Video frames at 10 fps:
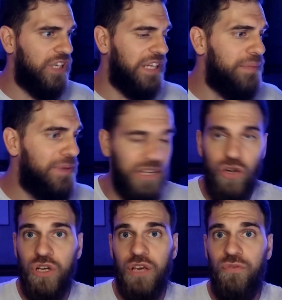sé que este me
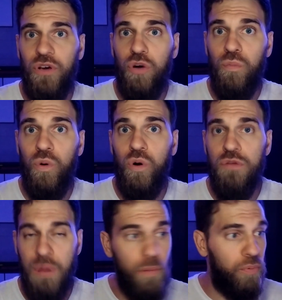dijeron que fue como
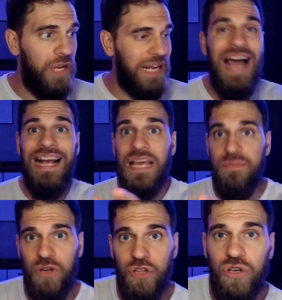el más popular. Ah, Kai
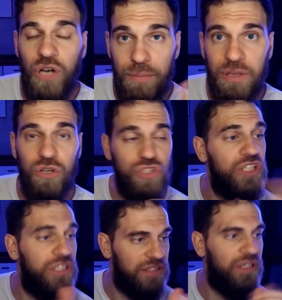me lo dijo, Kai me dijo,
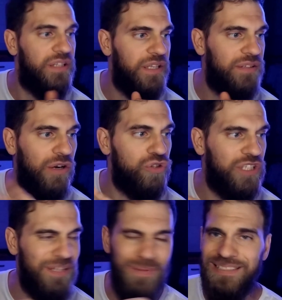che, este sacó
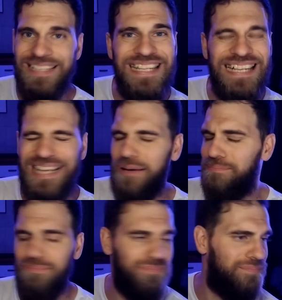tres temas, este la está...